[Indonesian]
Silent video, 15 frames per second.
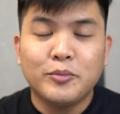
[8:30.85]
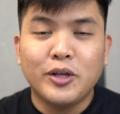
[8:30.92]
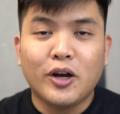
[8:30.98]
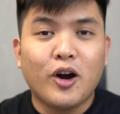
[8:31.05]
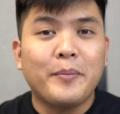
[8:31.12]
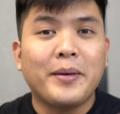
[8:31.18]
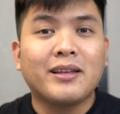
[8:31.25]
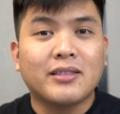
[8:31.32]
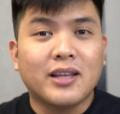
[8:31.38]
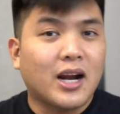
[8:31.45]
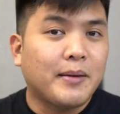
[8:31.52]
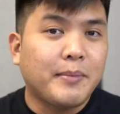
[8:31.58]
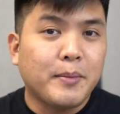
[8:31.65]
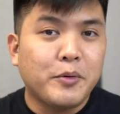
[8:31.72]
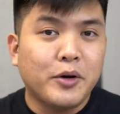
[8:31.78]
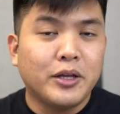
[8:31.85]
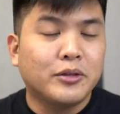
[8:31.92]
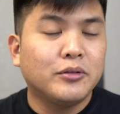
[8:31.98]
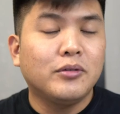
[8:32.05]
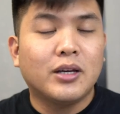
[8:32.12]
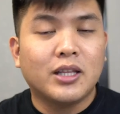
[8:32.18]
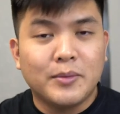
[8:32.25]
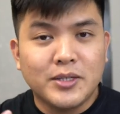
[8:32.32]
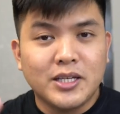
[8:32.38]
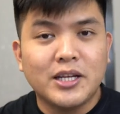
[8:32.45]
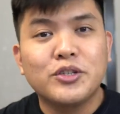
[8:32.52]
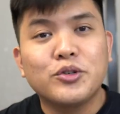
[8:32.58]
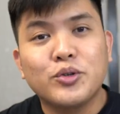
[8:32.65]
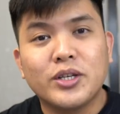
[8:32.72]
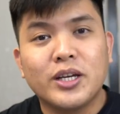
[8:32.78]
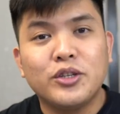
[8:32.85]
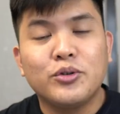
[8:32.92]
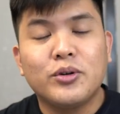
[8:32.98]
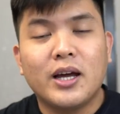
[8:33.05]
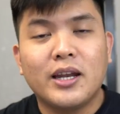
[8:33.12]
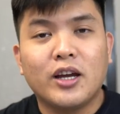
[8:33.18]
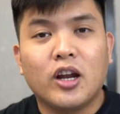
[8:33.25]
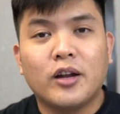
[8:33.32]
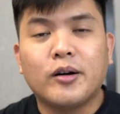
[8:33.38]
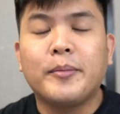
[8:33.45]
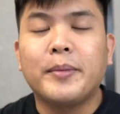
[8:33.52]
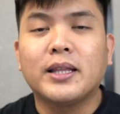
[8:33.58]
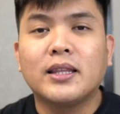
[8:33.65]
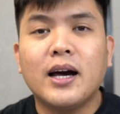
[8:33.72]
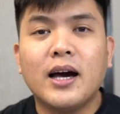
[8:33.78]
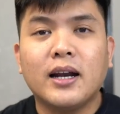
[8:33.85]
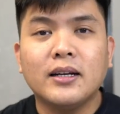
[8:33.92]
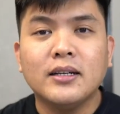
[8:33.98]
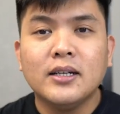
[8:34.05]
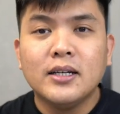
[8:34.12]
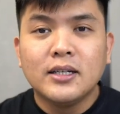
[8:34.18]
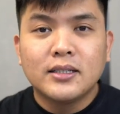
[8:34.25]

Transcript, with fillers: punya komentar apapun itu, kita bisa diskusin juga di kolom komentar.